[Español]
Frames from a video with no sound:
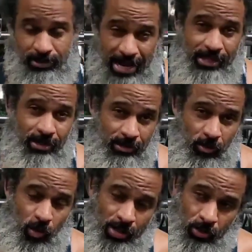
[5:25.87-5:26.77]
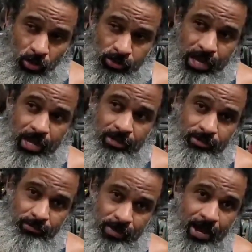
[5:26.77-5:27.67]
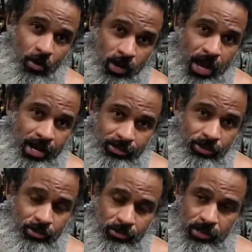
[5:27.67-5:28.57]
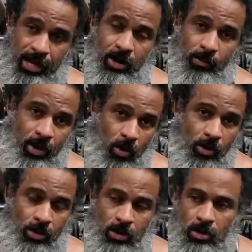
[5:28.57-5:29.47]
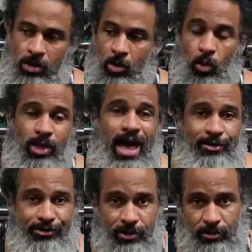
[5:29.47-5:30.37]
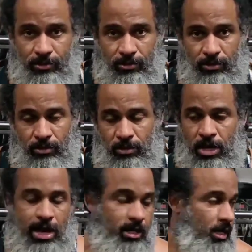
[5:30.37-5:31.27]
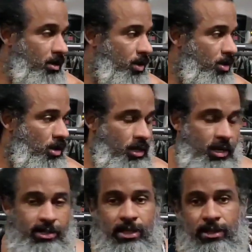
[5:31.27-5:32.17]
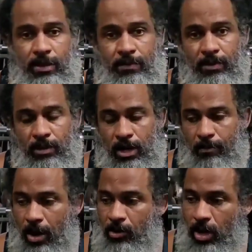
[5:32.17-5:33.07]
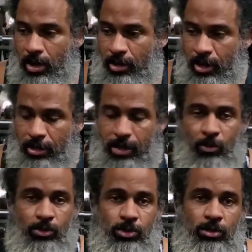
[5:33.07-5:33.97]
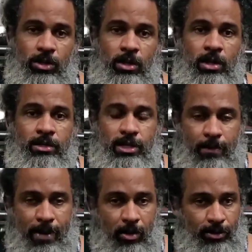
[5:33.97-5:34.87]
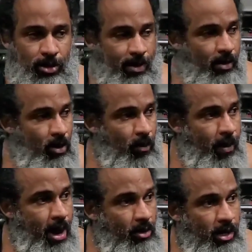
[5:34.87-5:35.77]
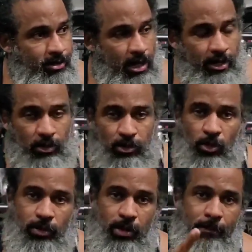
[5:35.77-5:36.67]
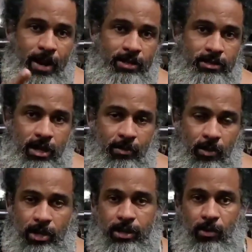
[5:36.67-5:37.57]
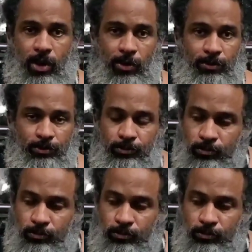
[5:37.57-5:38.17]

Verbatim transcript: traten cuando ustedes van a buscar eso, que es lo mejor, cuidarse. Aquí, bueno, le di este tip, les puede ayudar de, mucho. Se despide como siempre Rollo Los Pedales con la ciudad de costumbre, paz y amor. Hasta luego.